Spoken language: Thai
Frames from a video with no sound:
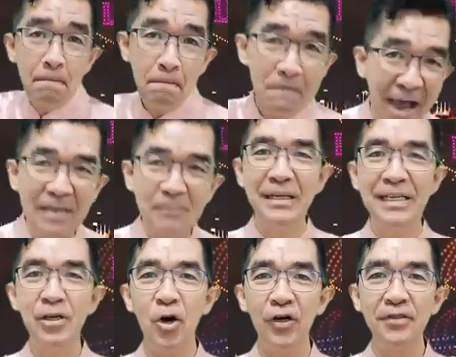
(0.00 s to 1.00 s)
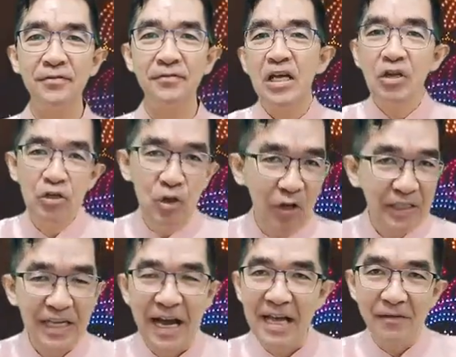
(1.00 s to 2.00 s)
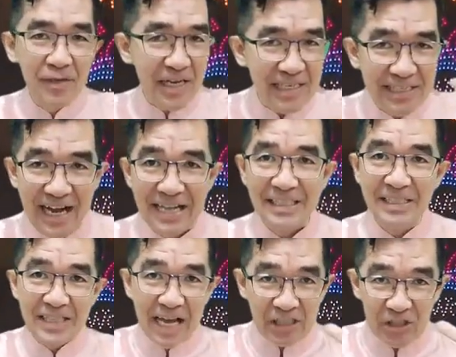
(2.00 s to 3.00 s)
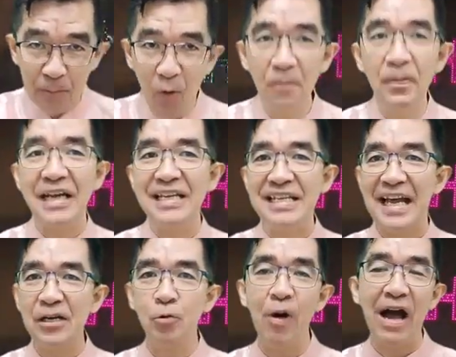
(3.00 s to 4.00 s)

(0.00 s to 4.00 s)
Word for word: 780,000 คน ยอดขายร้านค้าต่างๆ เฉพาะภายในงานกว่า